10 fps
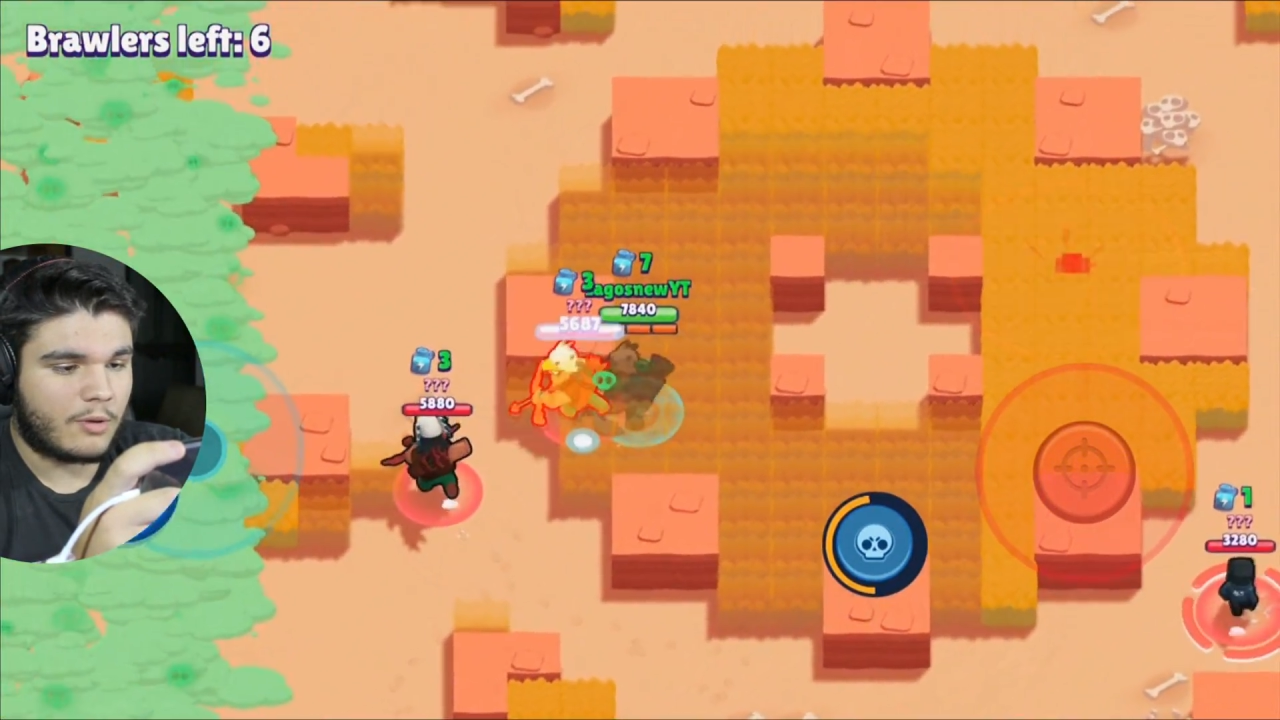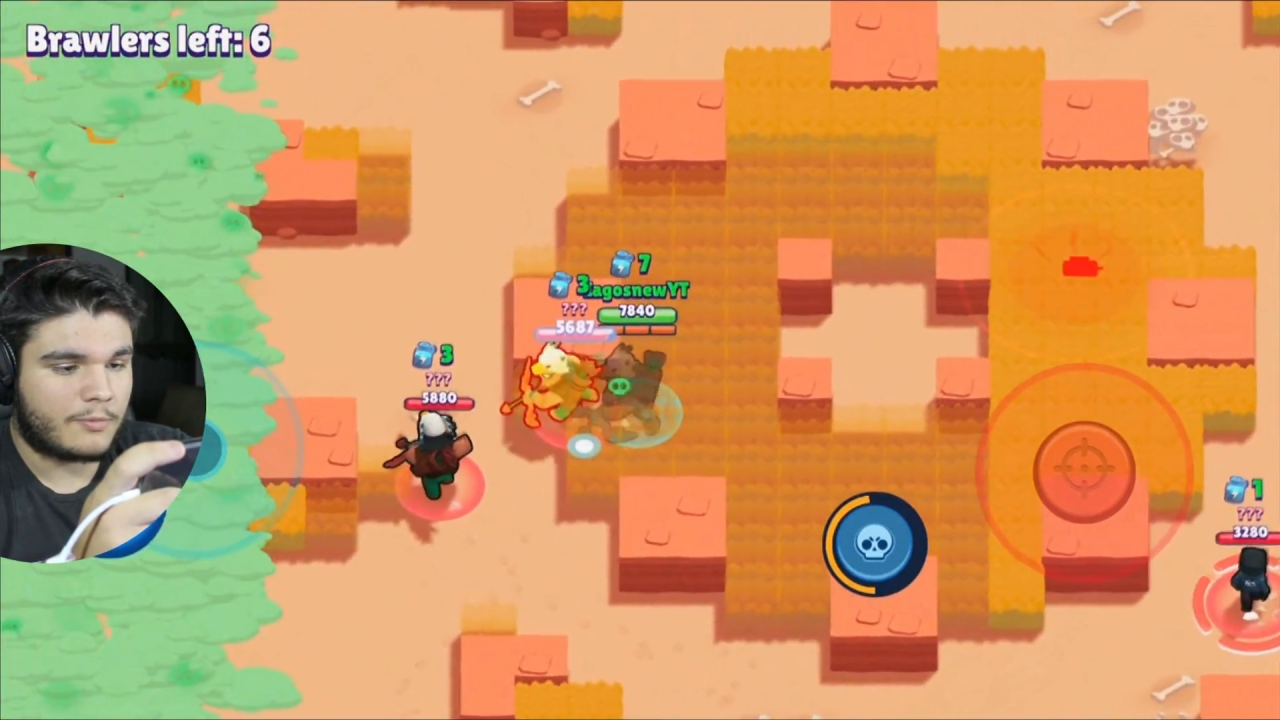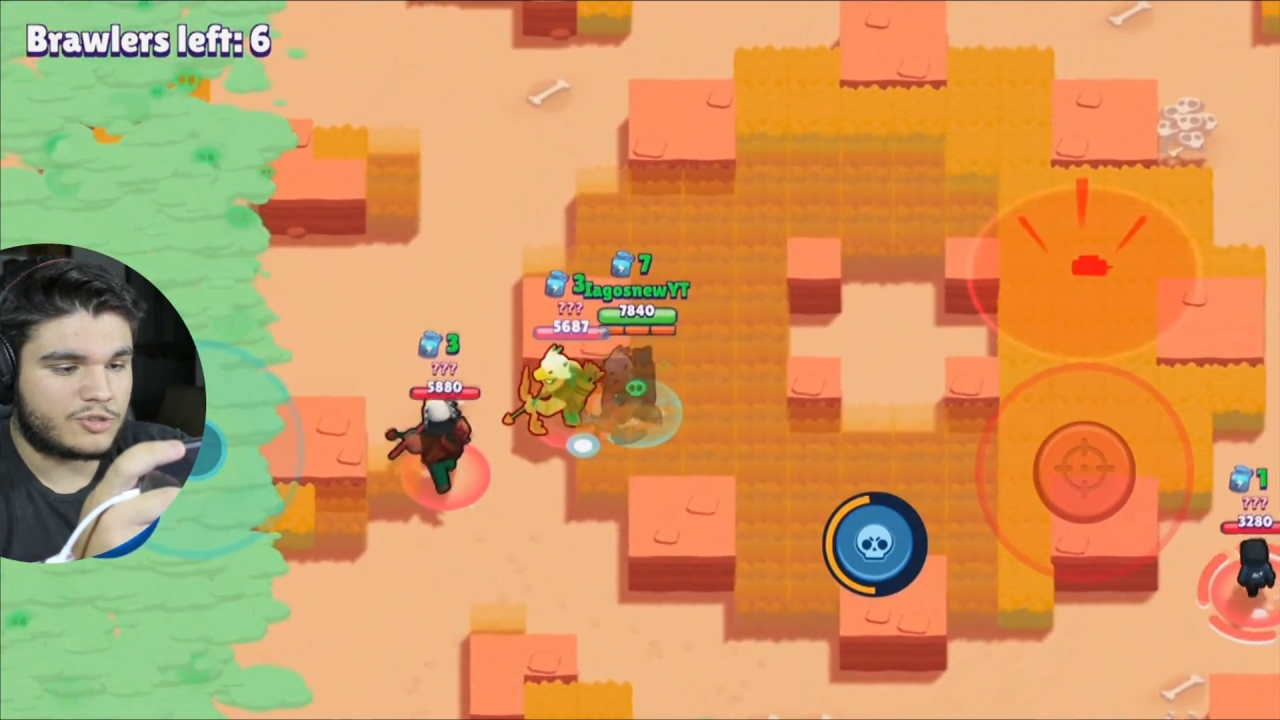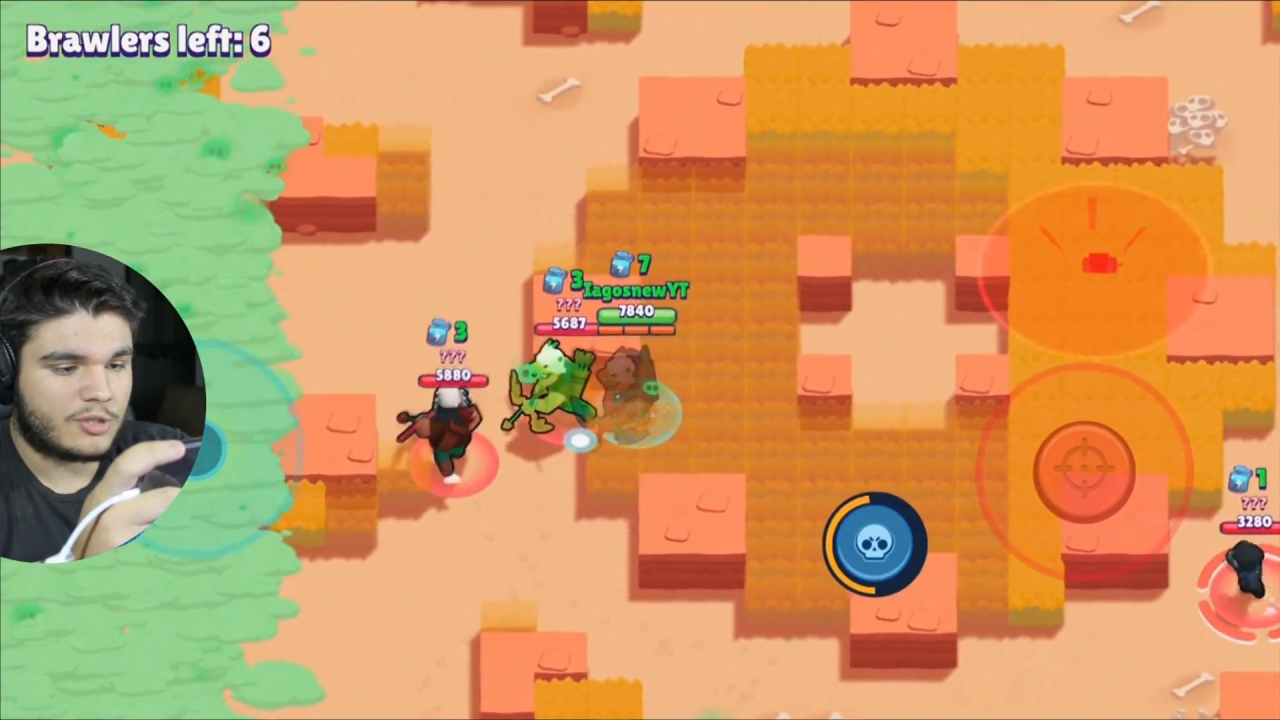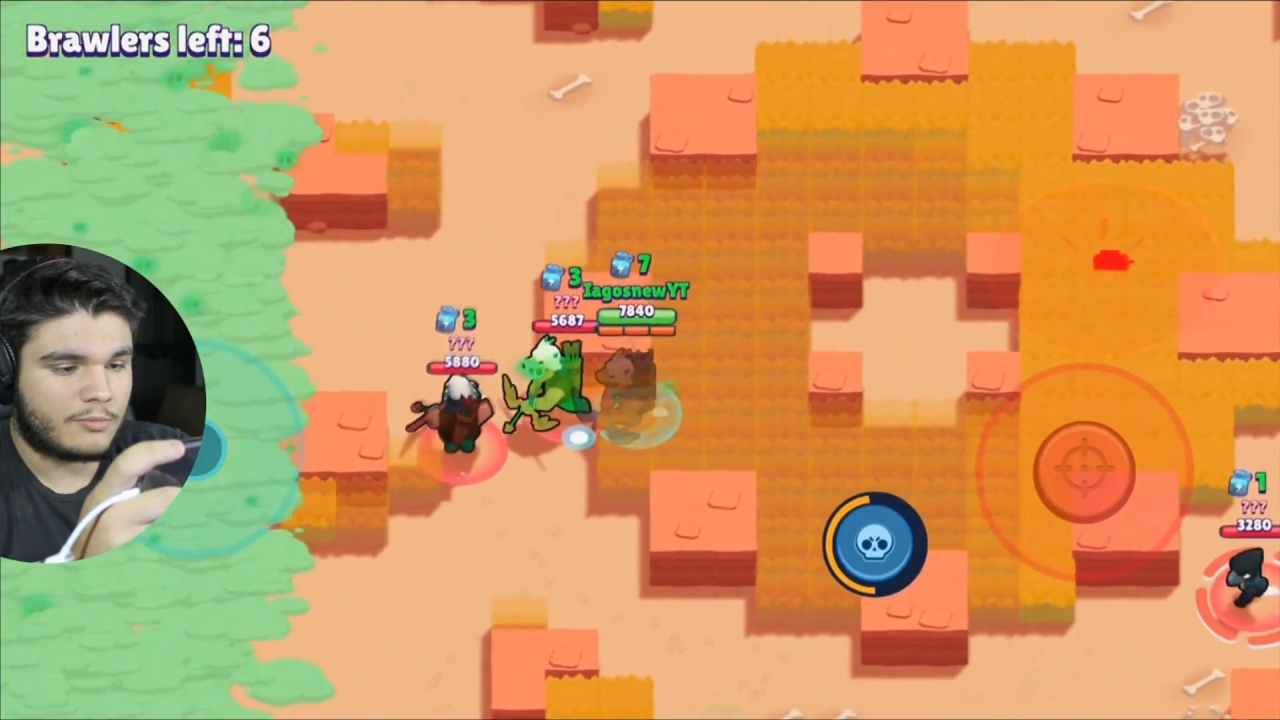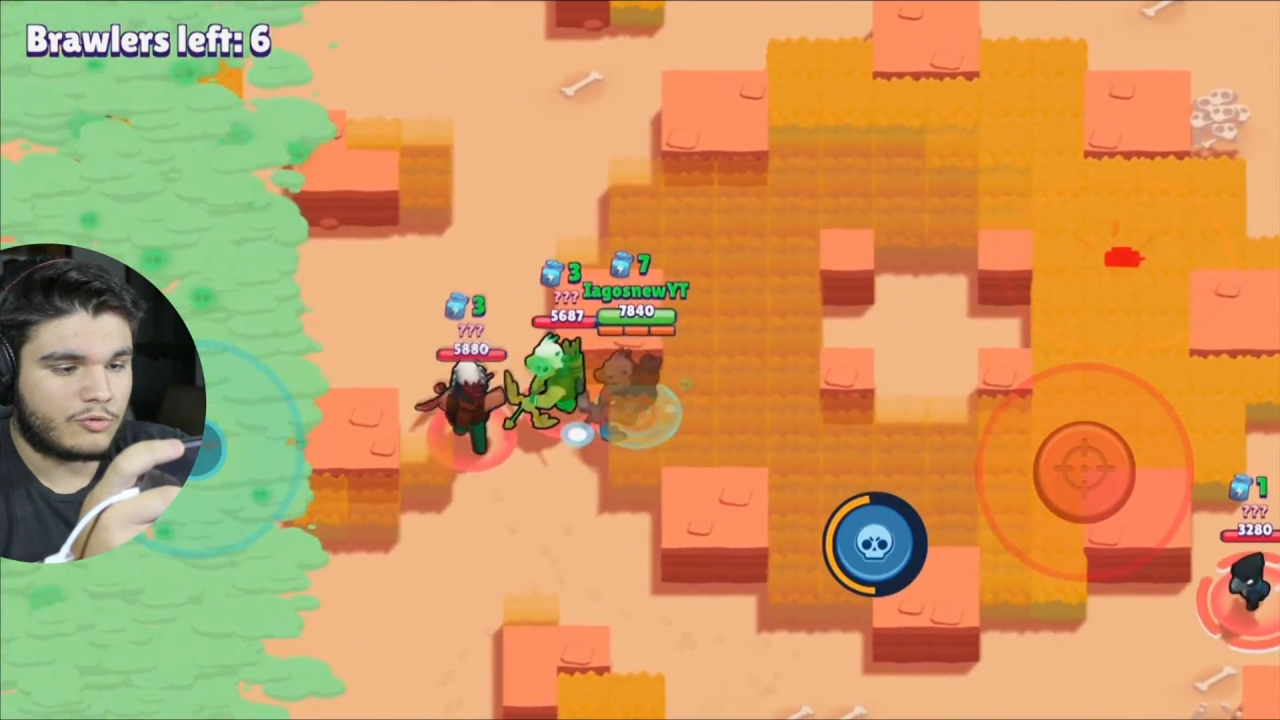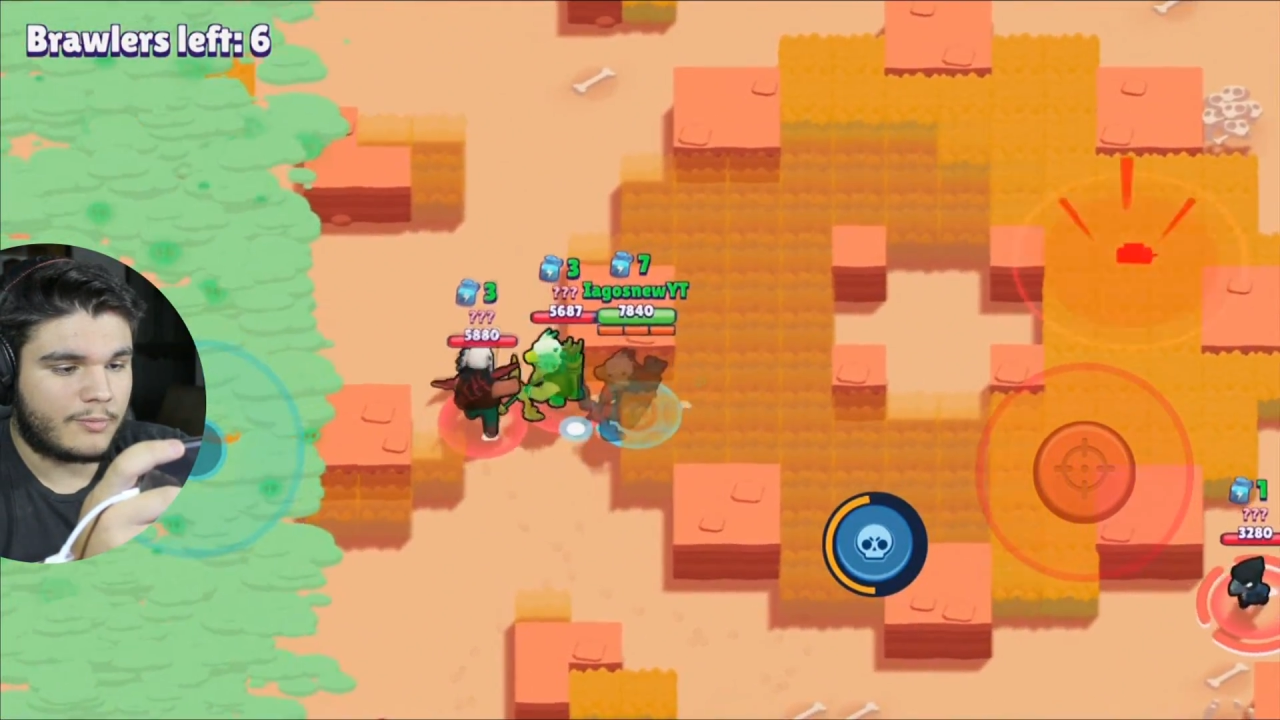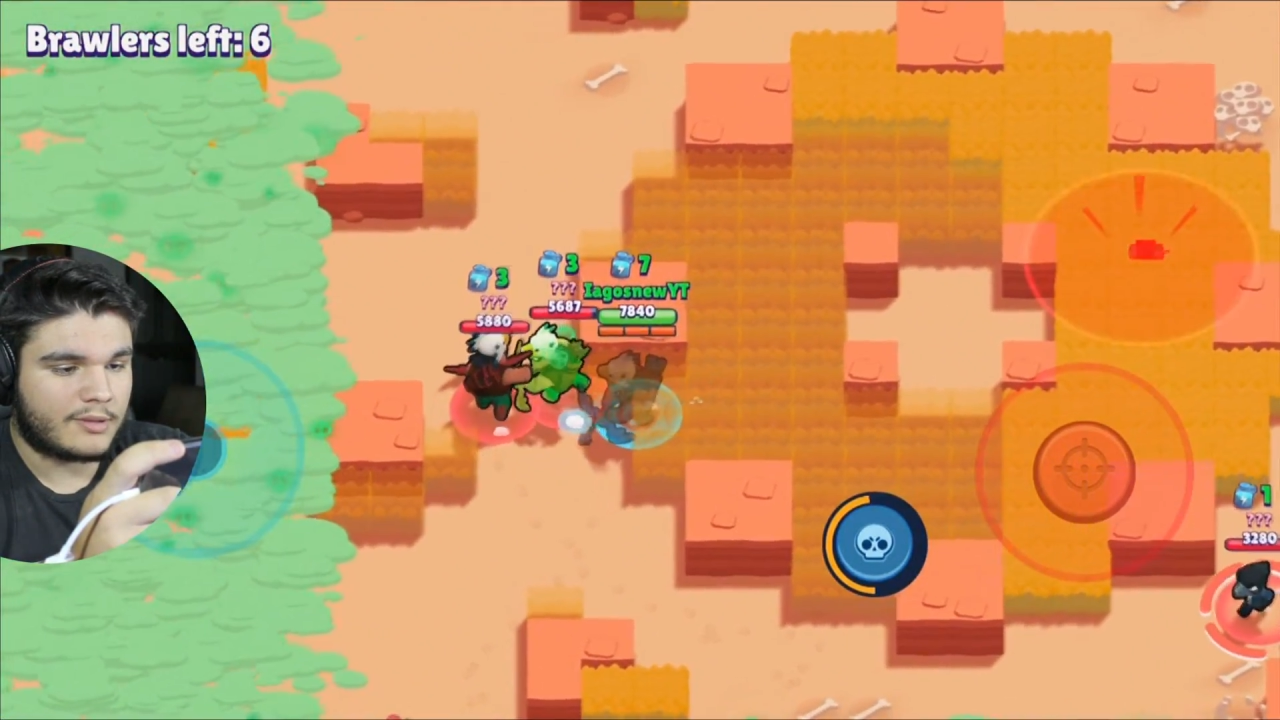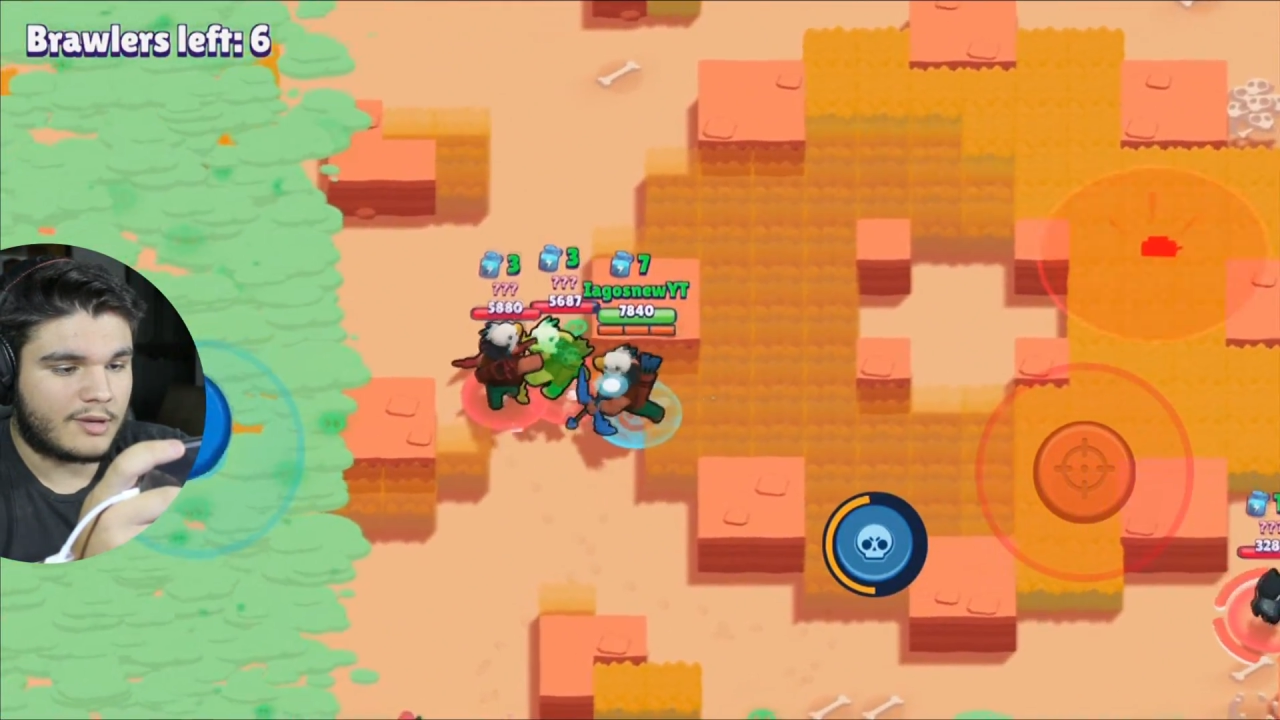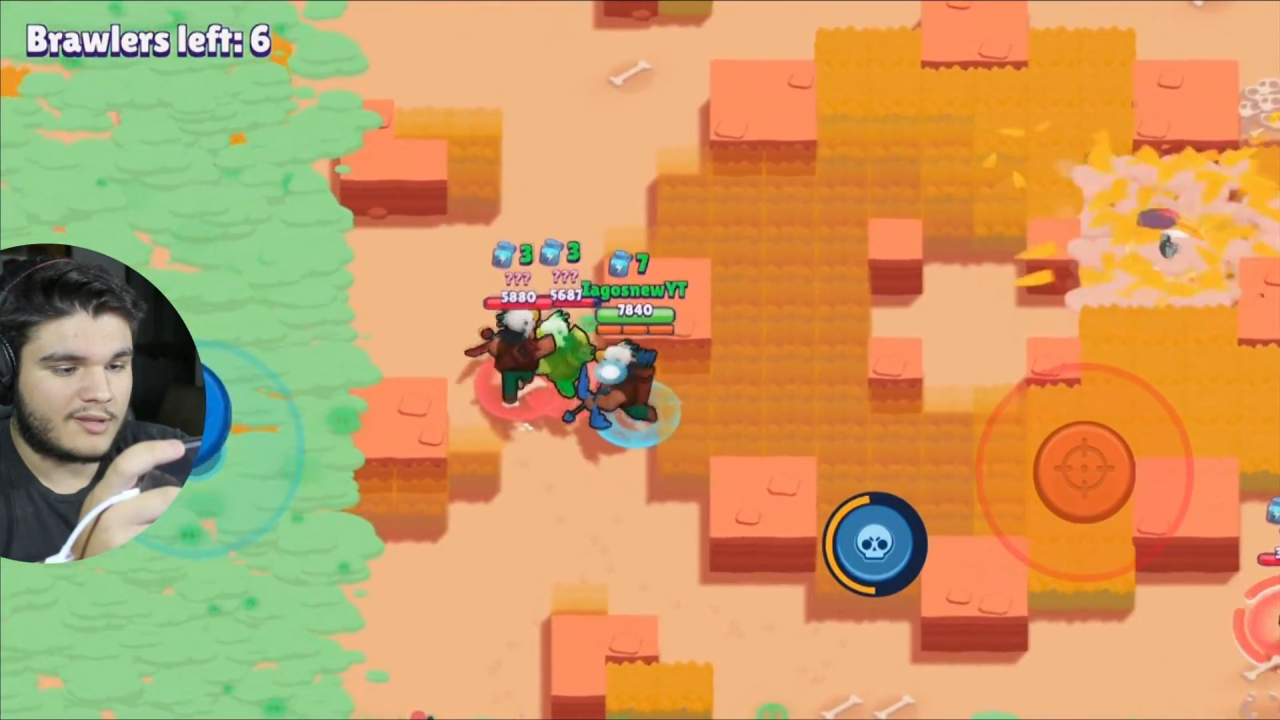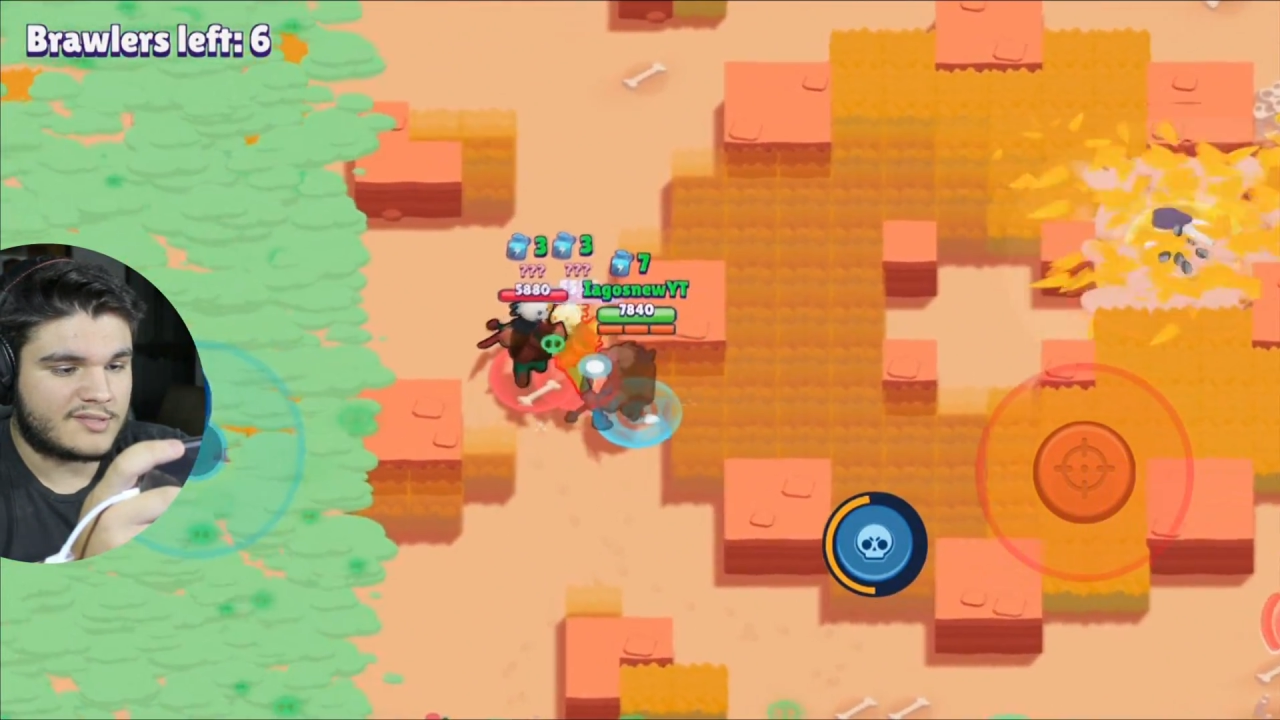Eu podia muito bem trair